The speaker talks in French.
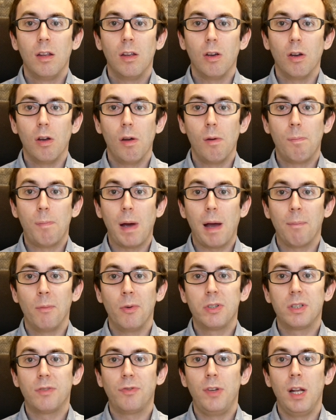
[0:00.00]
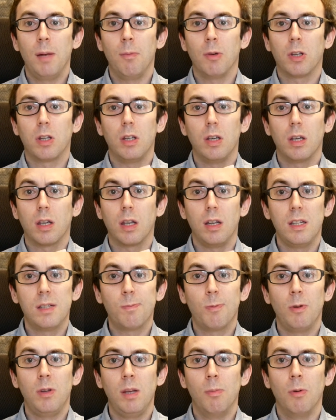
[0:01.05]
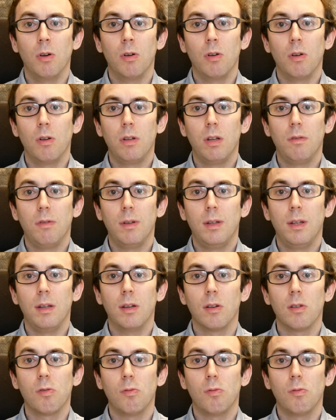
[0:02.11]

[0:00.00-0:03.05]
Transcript: par Mosfilm, qui, est disponible en, DVD. Hein.